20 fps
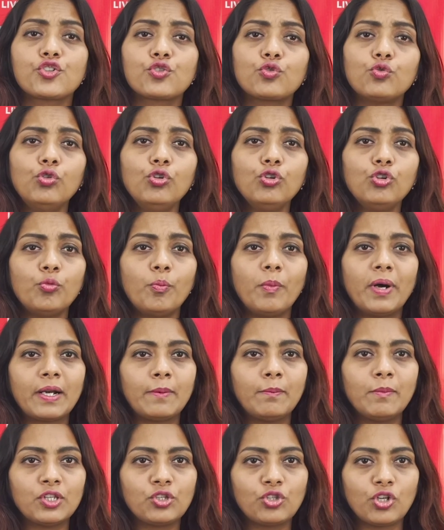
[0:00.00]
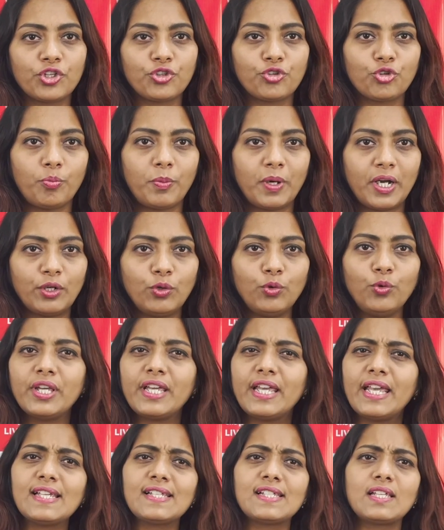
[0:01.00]
స్కూల్కు మరమ్మతులతో పాటు
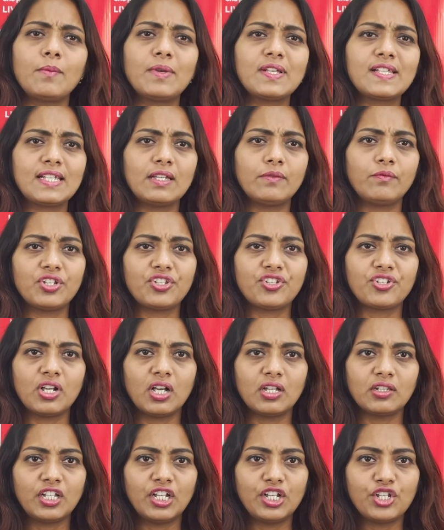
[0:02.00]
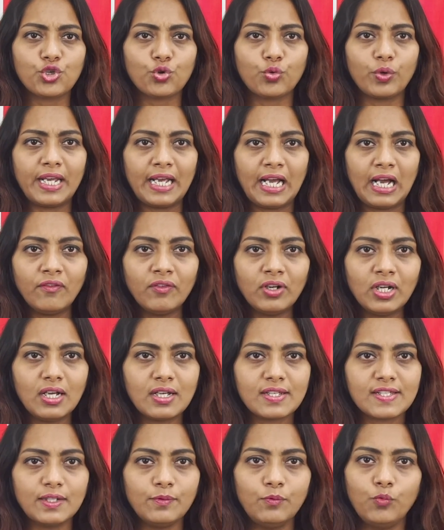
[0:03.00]
ఏ సమస్య వచ్చినా తీర్చుకునే అవకాశం